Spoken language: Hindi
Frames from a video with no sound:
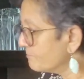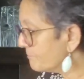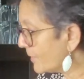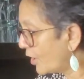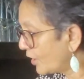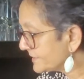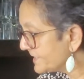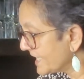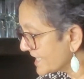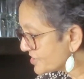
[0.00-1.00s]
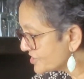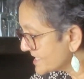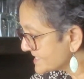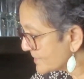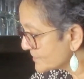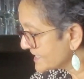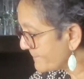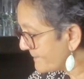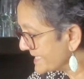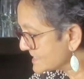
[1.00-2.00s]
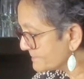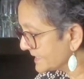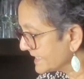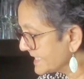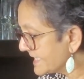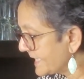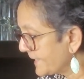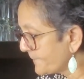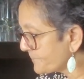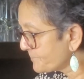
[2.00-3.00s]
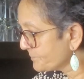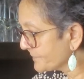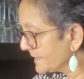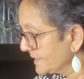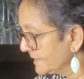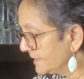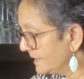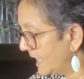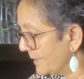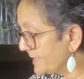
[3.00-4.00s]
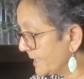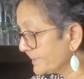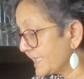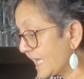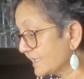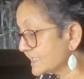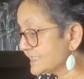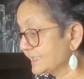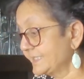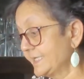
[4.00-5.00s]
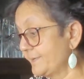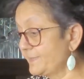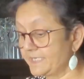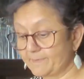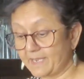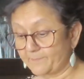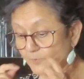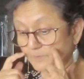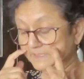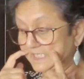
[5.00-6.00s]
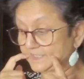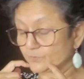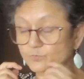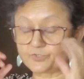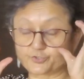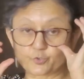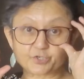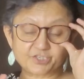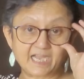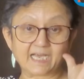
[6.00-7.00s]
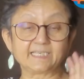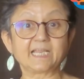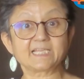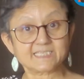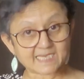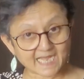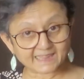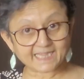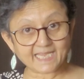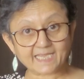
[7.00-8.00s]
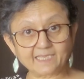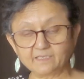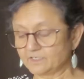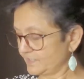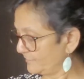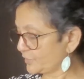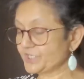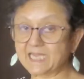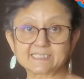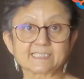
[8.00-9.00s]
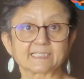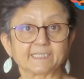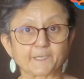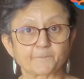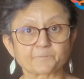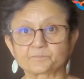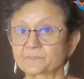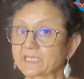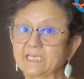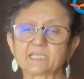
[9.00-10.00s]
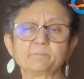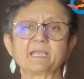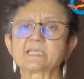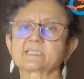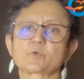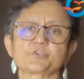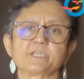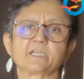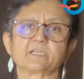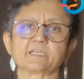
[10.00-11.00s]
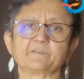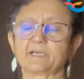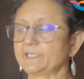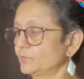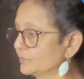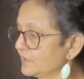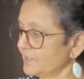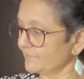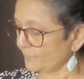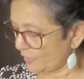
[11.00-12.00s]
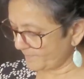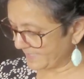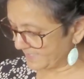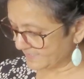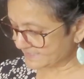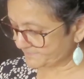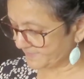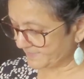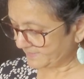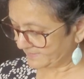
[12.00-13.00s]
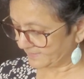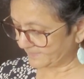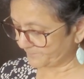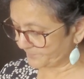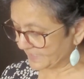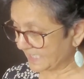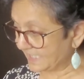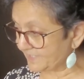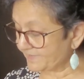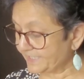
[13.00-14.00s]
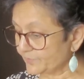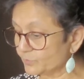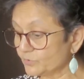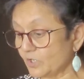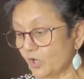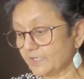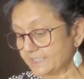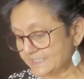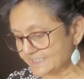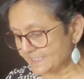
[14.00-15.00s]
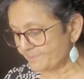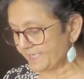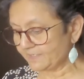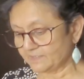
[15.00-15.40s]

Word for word: बहुत ही अच्छे से उसकी पेस्ट बन गई है अभी हम क्या कर सकते हैं ये मैं आपको बताती हूँ जो छानना चाहते हैं वो छान सकते हैं लेकिन मैं ऐसा कुछ नहीं करने वाली हूँ वो मैं इसमें आ, निकालने वाली हूँ और इसी में